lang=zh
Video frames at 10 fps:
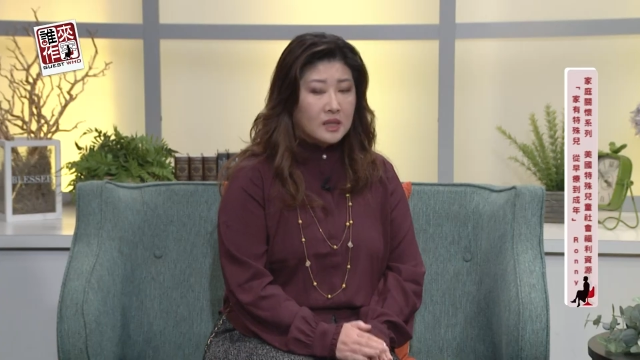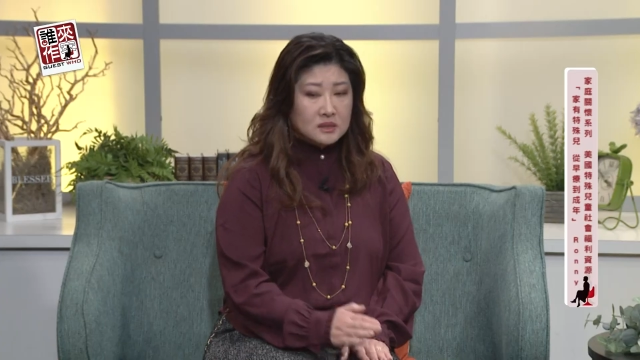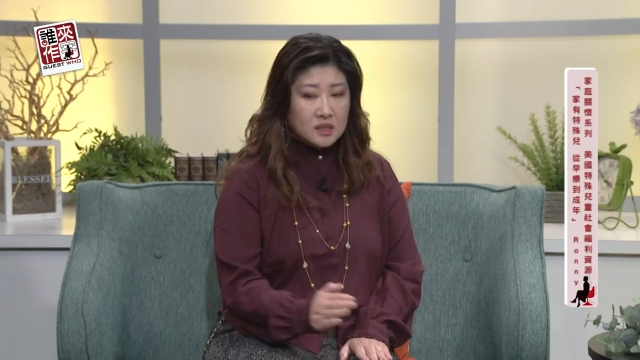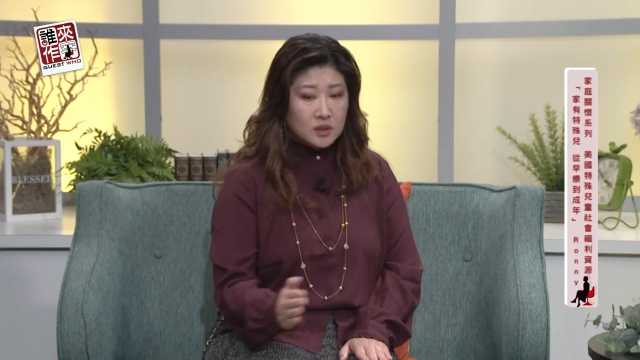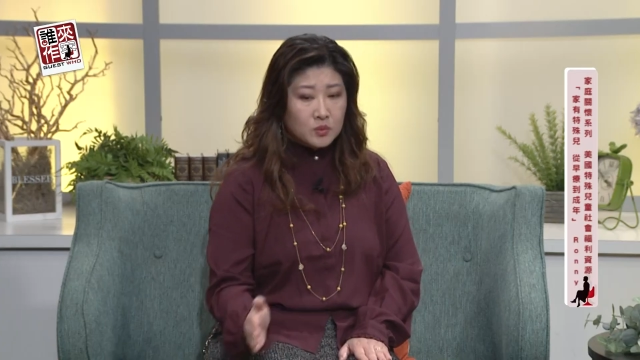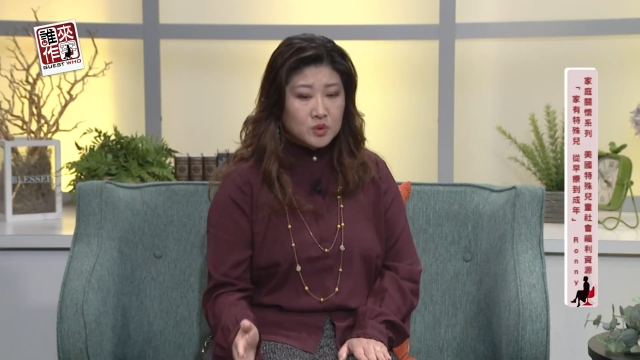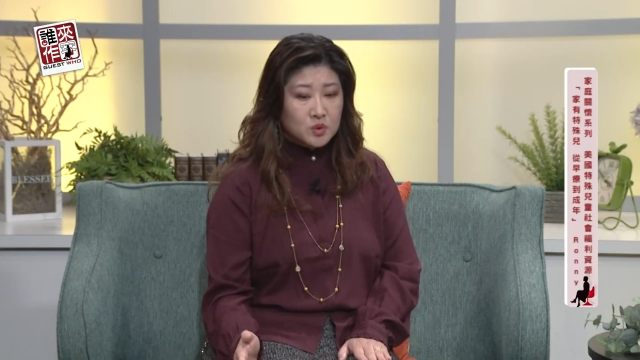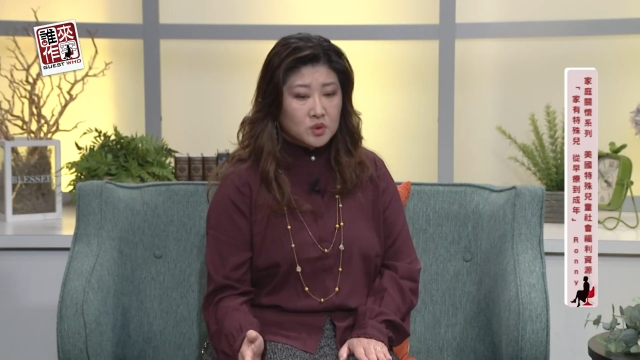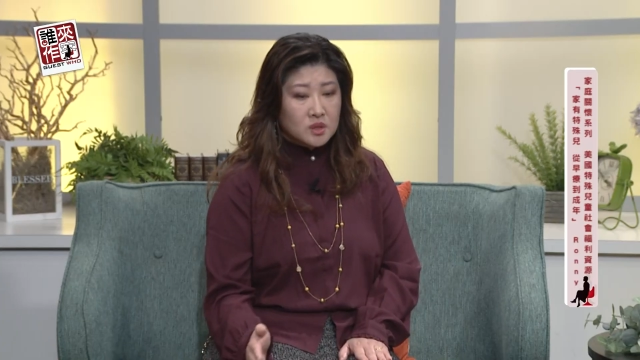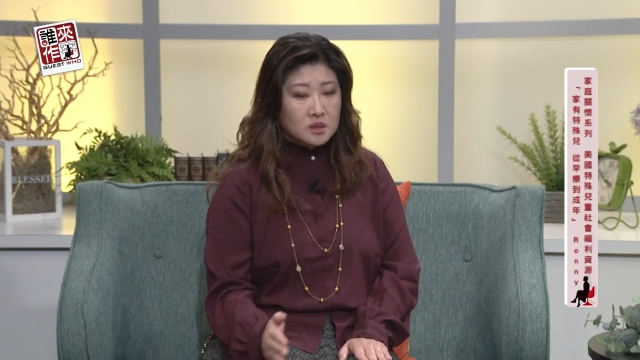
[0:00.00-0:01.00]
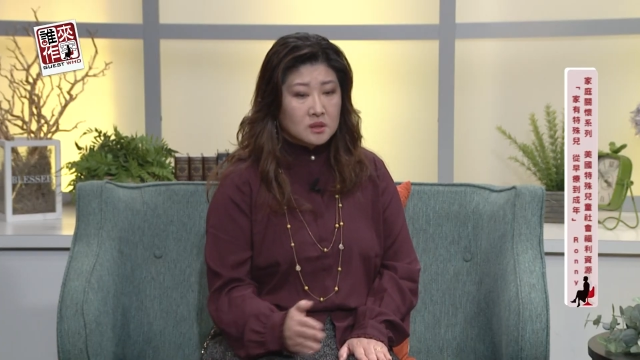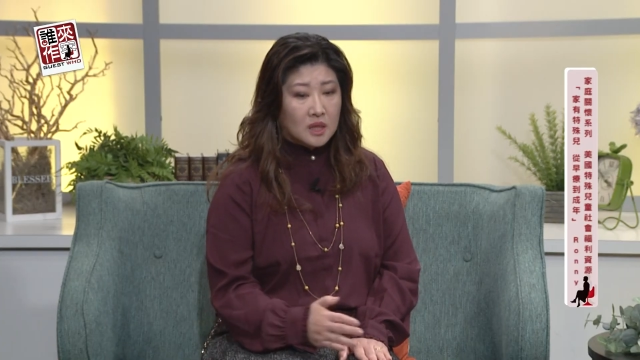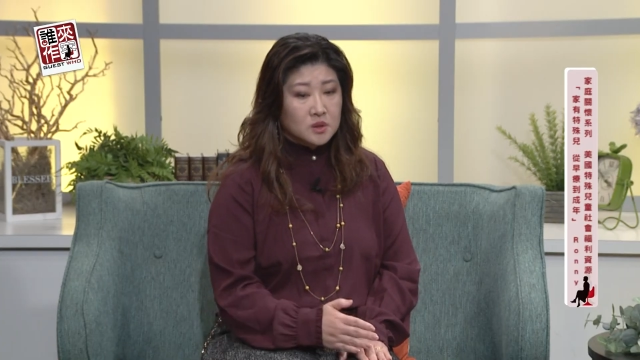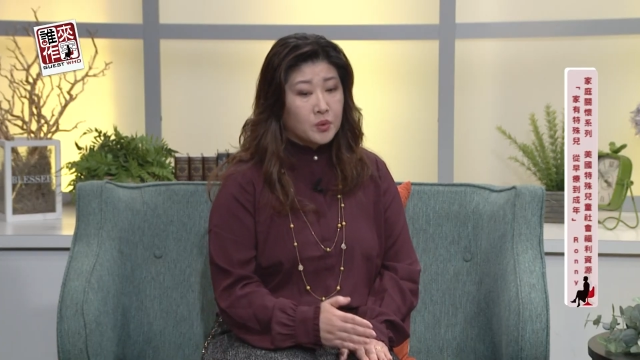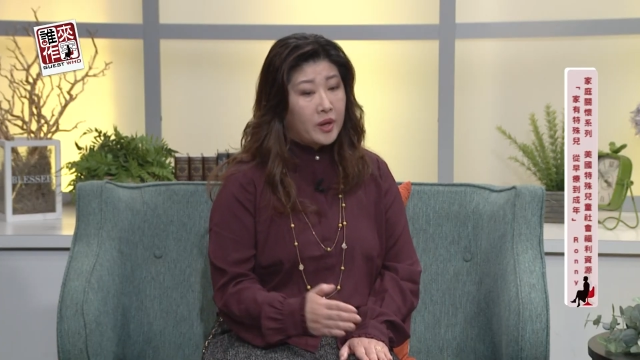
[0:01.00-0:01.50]
那这个 regional center
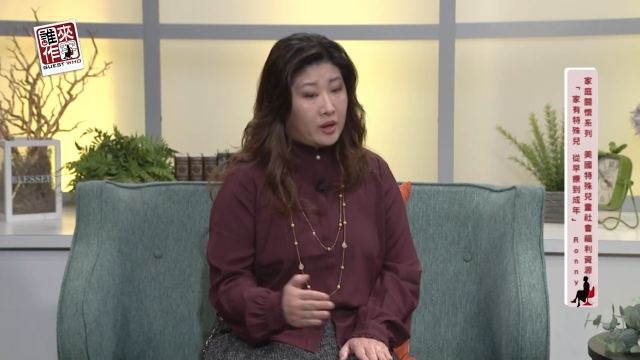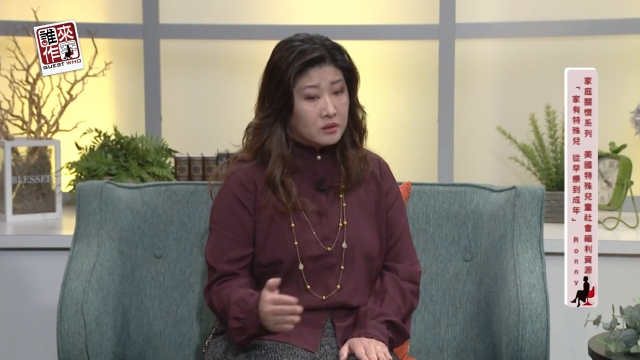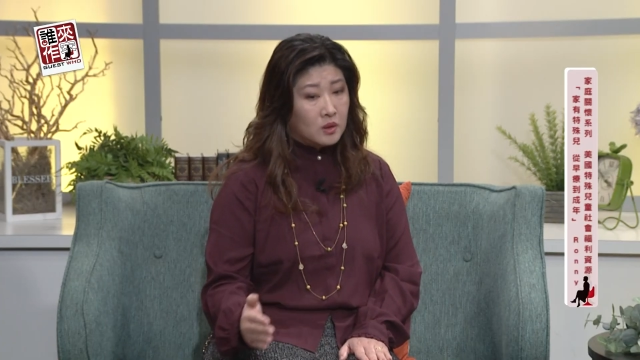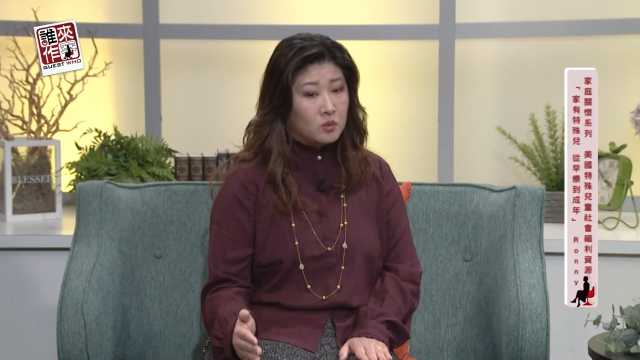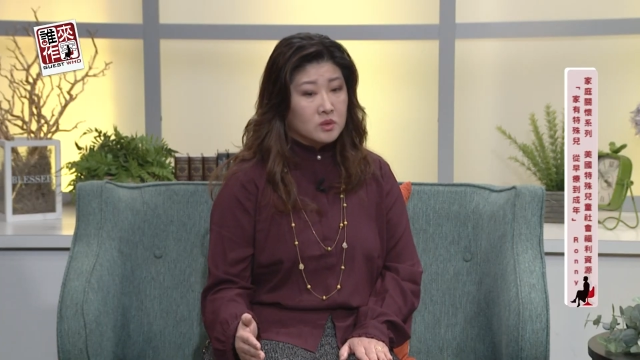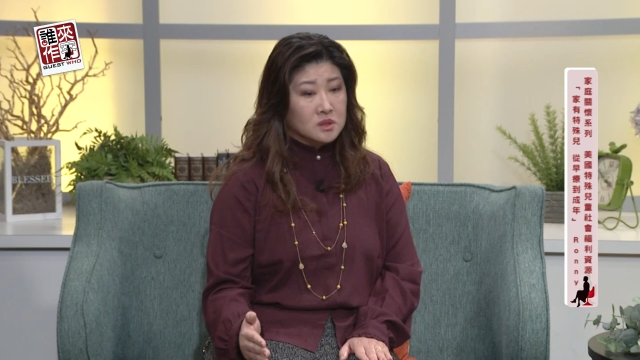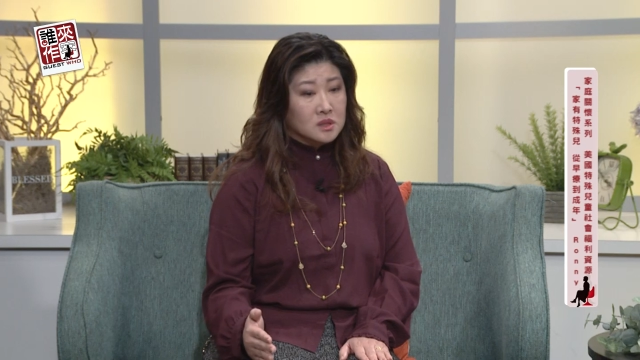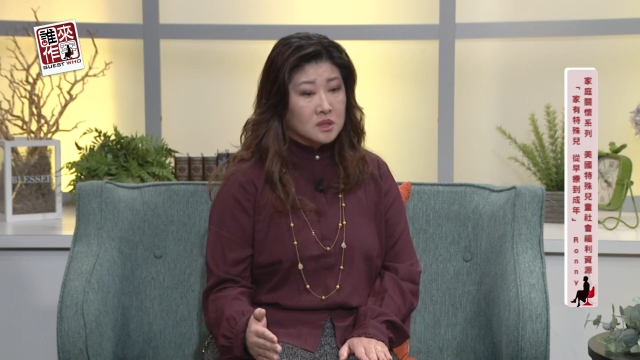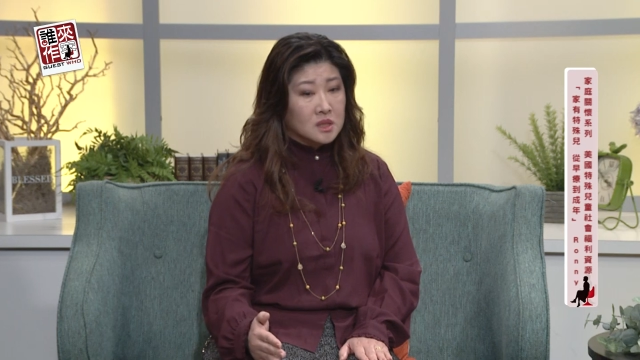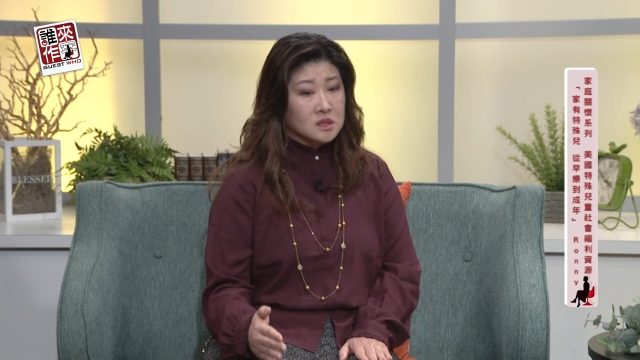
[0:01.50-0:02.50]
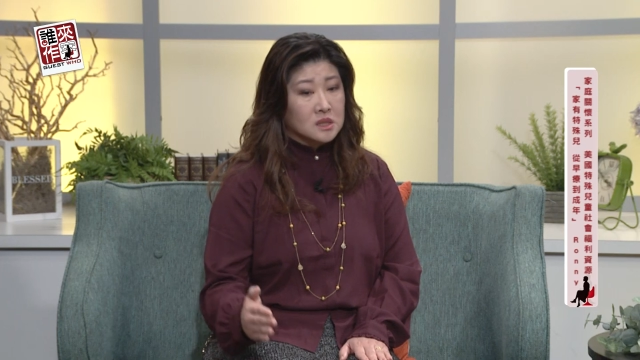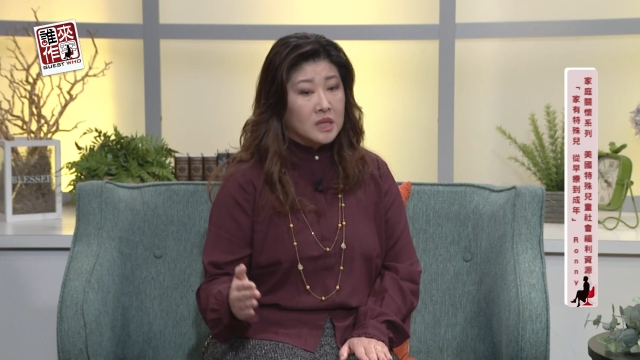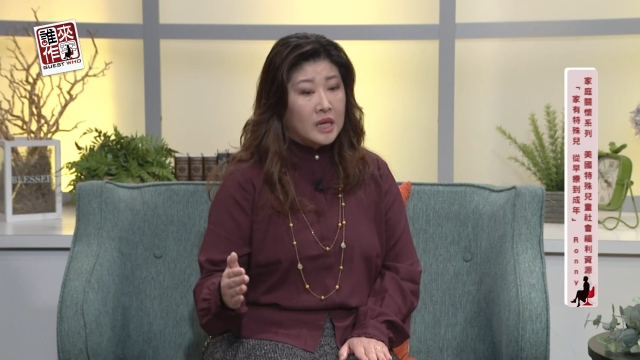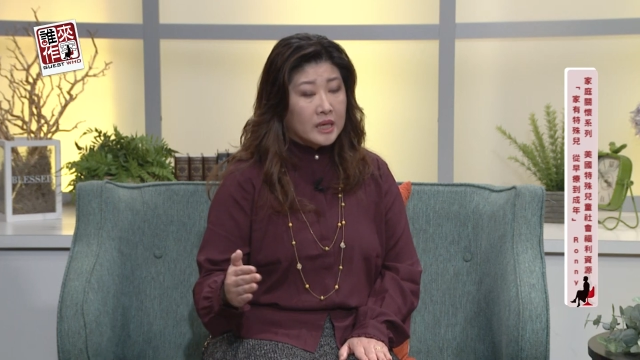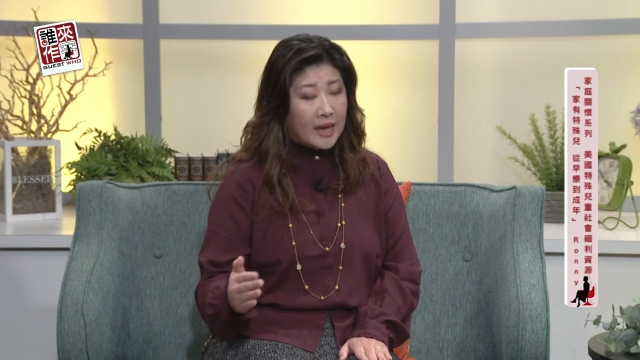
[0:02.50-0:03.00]
它就会 handle 我儿子的
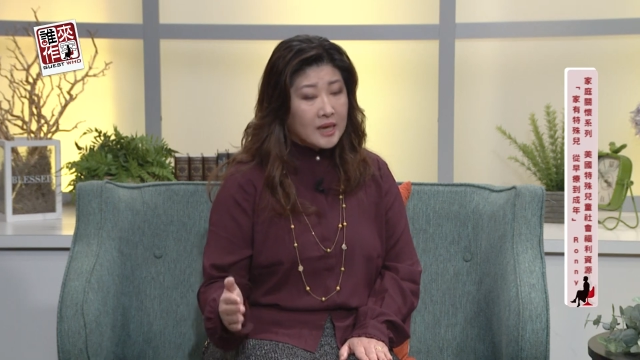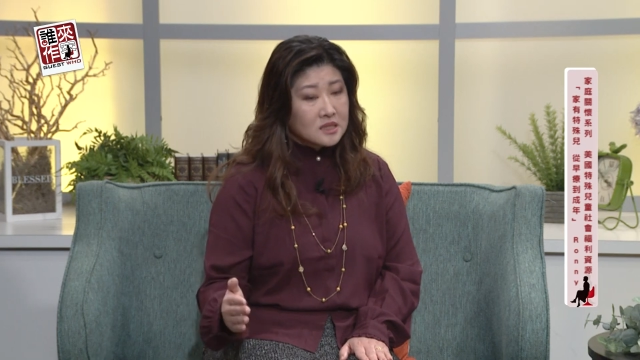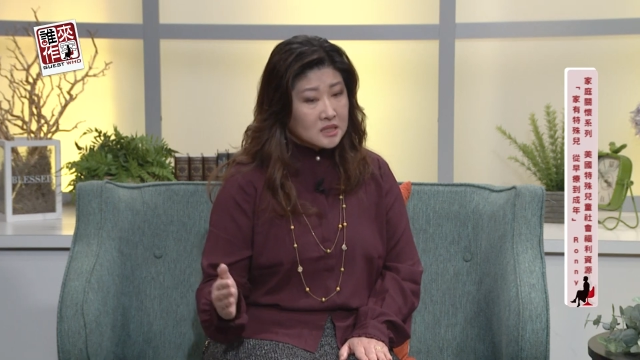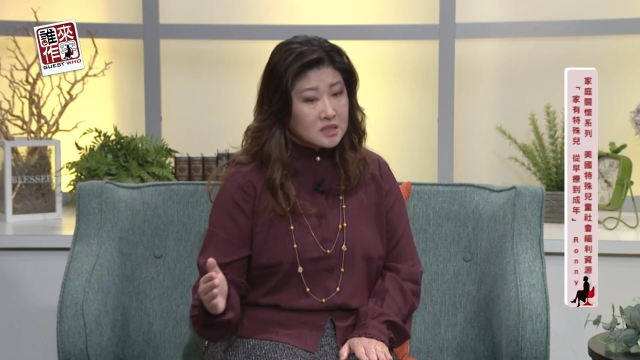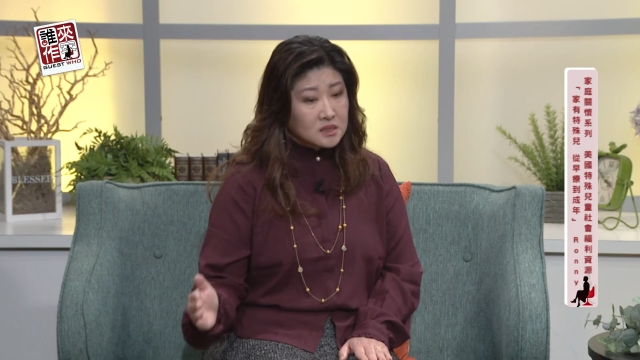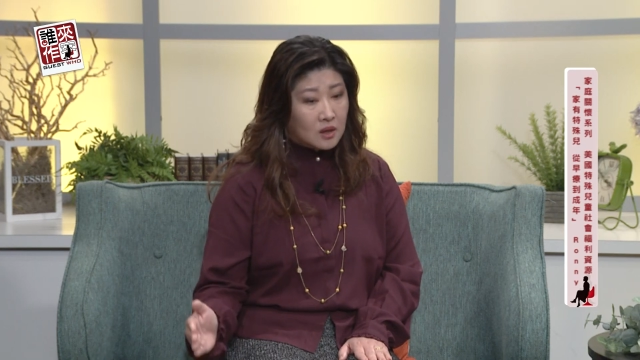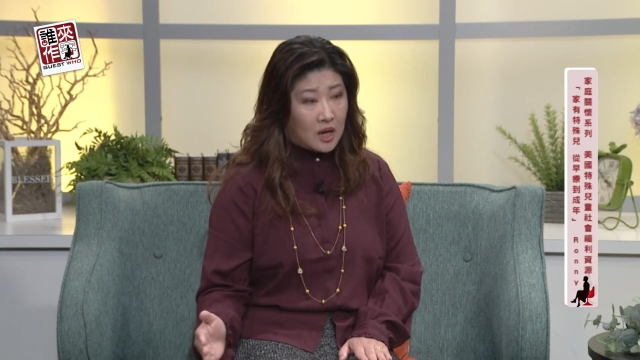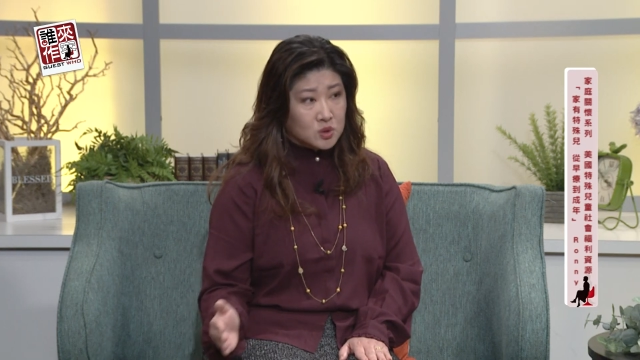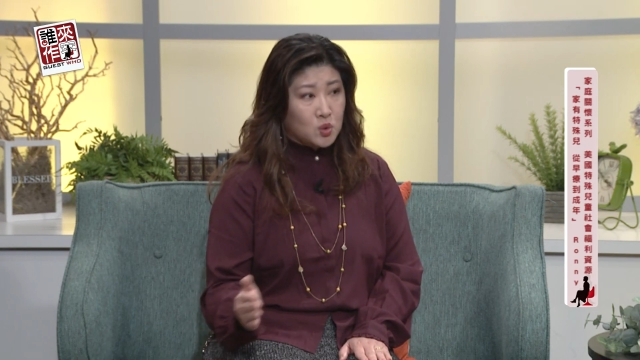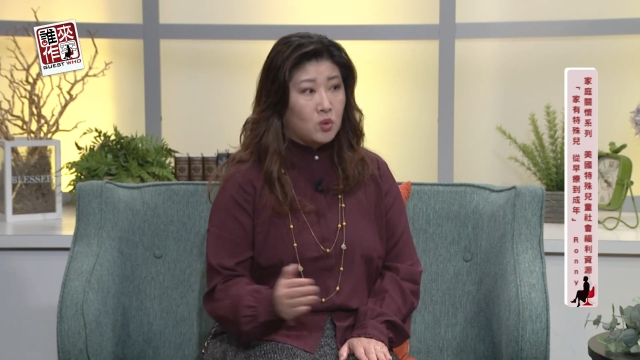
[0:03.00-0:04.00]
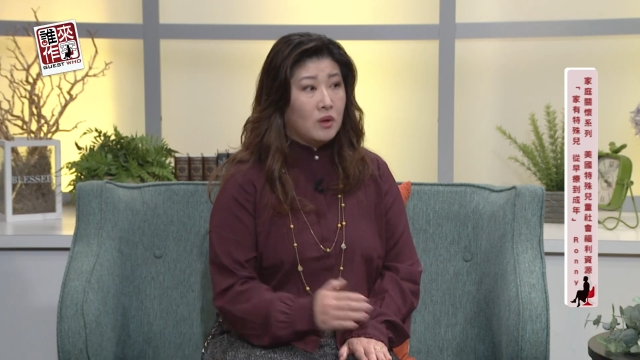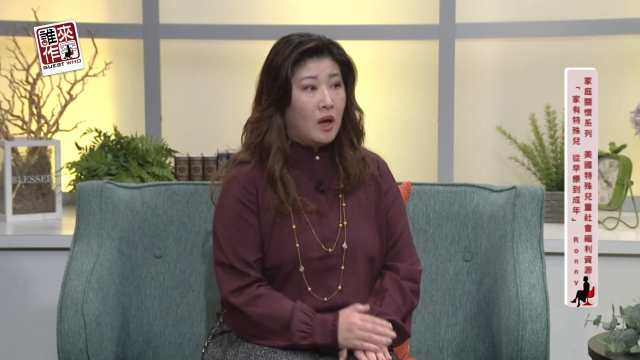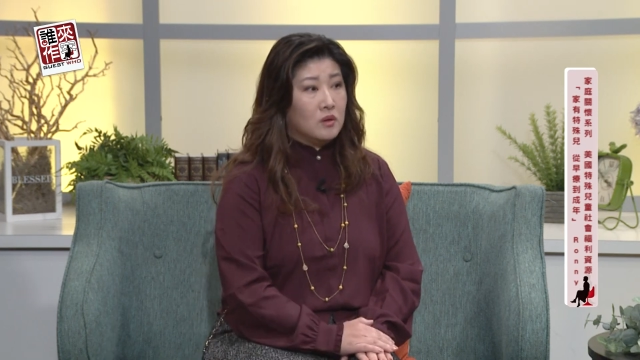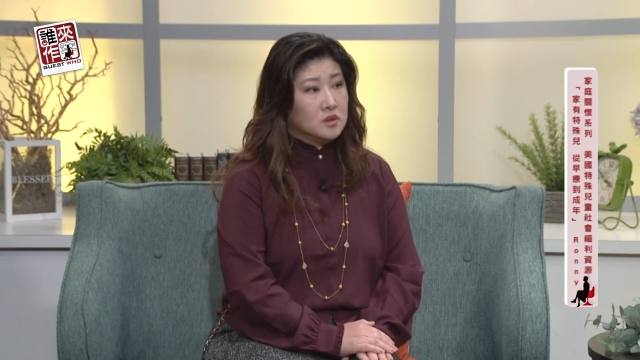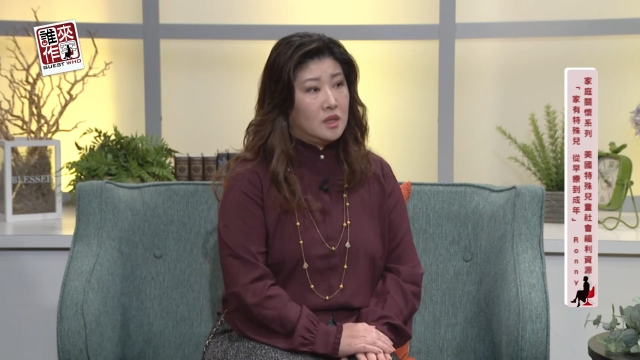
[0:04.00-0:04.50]
case 一直到他终老这